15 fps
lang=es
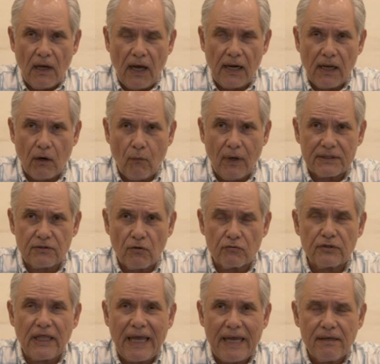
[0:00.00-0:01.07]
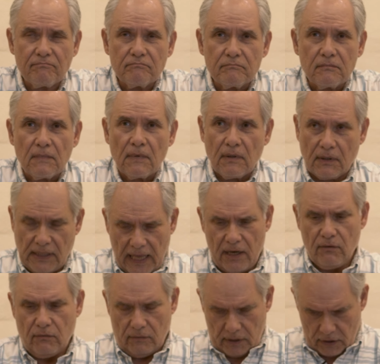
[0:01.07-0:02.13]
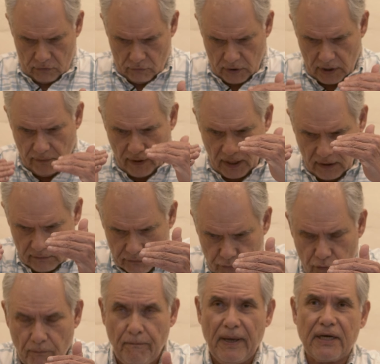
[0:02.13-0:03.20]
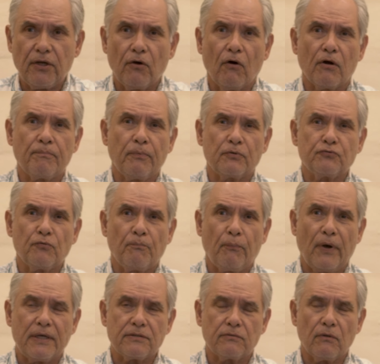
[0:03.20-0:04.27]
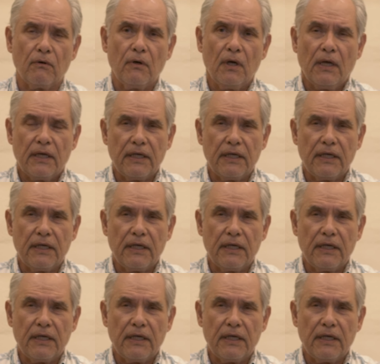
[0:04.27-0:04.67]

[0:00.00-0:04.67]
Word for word: a la 4T, claro, en un nivel superior, por supuesto,